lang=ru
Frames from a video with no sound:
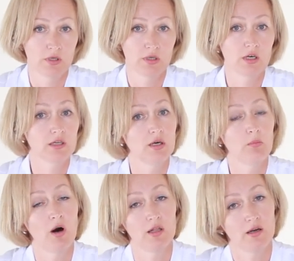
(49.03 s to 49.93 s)
когда
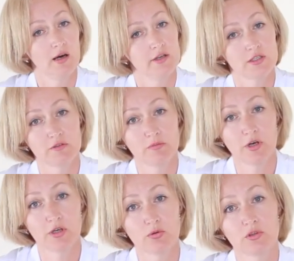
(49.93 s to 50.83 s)
мало количество
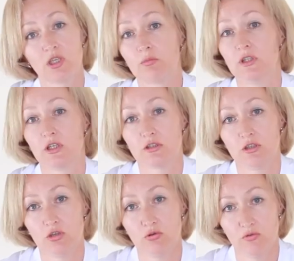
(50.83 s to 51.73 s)
мокроты, и мы должны
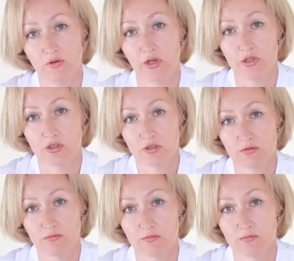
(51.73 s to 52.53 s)
ее увеличить.